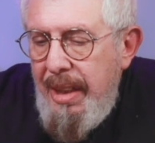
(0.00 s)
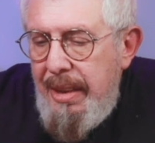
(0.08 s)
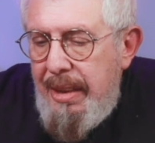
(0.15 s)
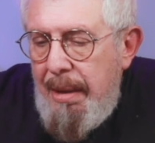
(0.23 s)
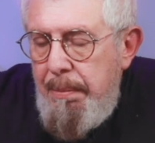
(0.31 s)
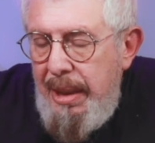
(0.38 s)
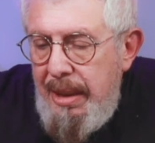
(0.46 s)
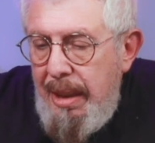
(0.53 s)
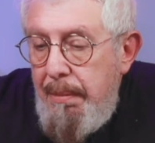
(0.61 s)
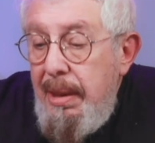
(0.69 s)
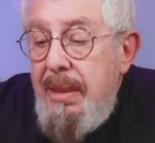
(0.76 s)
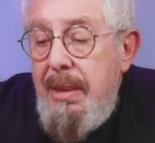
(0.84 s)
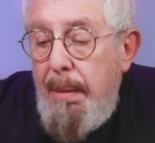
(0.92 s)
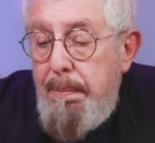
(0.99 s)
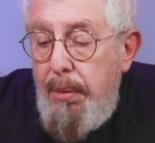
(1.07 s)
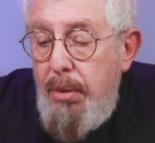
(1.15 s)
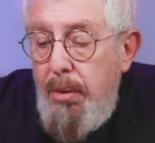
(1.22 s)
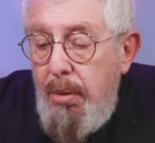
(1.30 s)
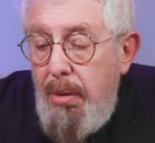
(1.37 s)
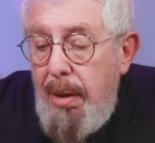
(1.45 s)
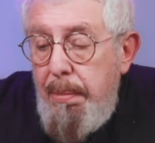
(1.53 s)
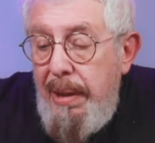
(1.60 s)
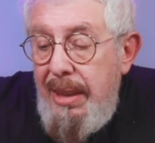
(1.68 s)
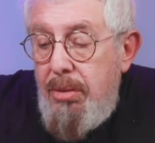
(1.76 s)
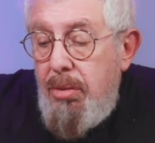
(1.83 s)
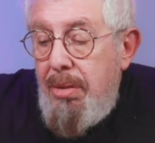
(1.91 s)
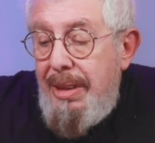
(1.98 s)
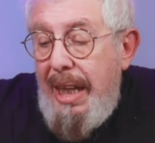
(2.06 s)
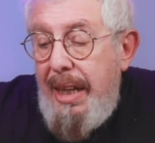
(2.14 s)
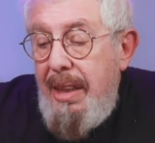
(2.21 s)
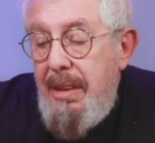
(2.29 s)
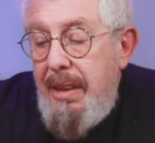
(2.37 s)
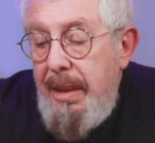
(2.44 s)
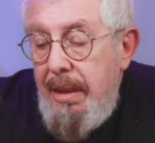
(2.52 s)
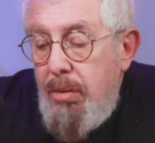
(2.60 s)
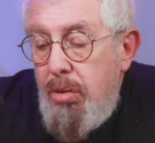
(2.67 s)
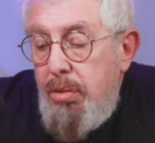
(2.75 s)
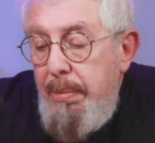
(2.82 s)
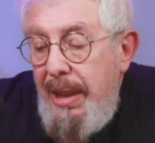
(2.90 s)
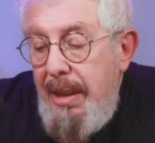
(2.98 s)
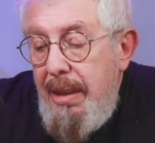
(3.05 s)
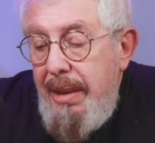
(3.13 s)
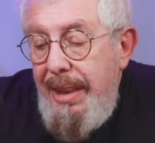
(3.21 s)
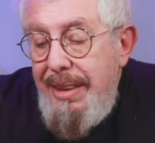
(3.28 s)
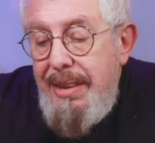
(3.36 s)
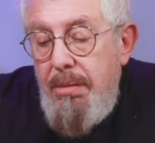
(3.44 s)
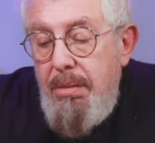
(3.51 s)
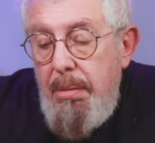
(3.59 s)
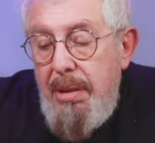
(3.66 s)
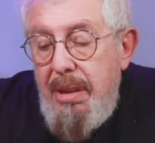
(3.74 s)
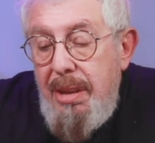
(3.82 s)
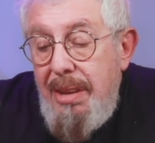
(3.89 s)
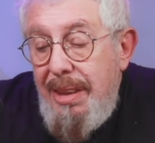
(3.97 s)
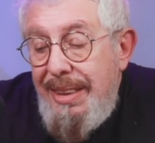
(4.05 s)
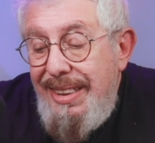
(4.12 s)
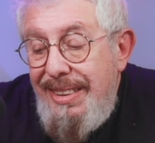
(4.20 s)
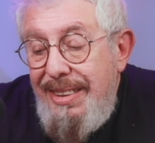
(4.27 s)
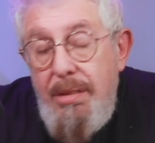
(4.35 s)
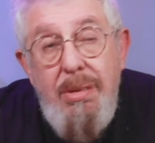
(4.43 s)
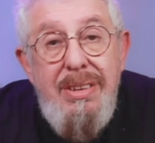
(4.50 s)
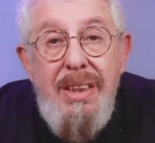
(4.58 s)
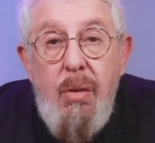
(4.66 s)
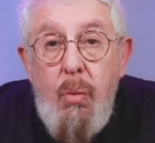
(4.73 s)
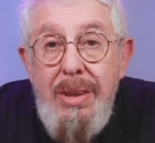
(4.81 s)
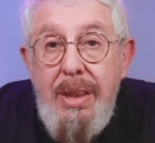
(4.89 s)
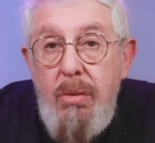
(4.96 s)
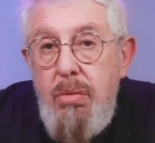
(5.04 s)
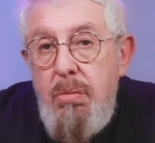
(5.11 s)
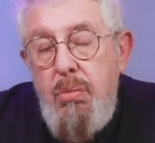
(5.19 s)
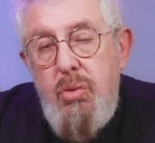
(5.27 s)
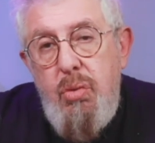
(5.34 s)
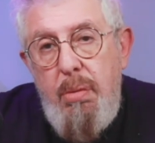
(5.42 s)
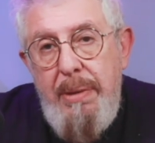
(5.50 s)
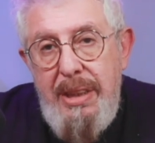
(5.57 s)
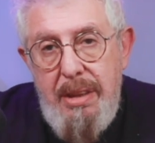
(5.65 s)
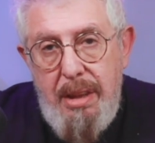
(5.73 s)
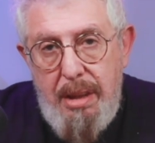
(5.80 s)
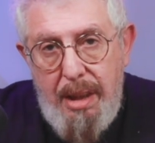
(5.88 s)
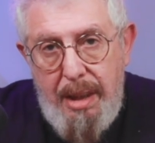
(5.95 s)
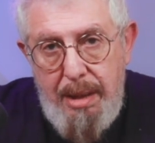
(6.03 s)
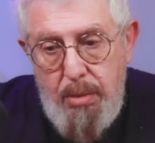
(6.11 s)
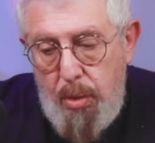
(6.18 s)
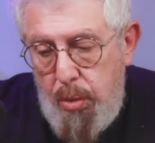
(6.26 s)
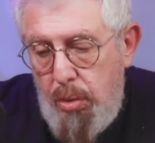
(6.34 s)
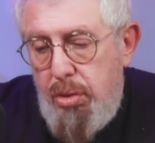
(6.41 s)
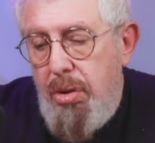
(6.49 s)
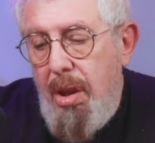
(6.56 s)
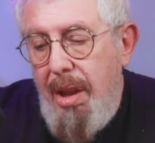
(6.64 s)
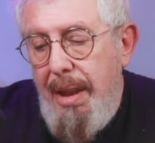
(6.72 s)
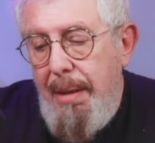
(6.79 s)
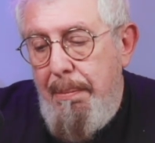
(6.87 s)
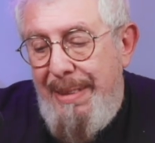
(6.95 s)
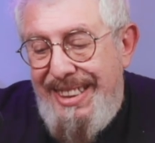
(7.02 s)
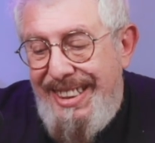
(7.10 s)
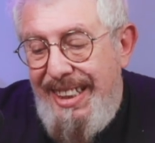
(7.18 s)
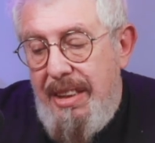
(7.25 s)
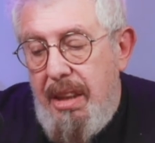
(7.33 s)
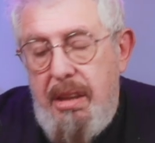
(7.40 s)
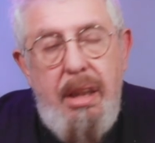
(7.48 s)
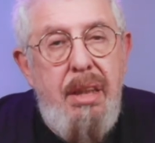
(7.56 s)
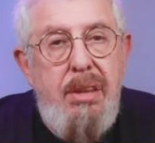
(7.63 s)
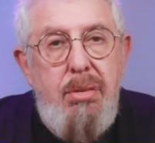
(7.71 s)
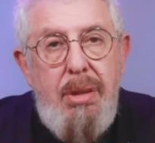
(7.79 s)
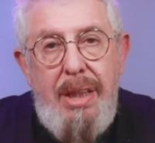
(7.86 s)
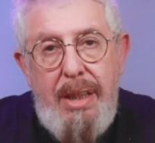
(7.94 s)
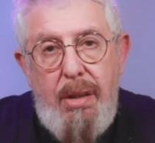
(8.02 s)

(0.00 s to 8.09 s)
También eh, este apoyó a Brenton Tarrant, que en 2019 asesinó a 51 musulmanes atacando dos mezquitas en la ciudad de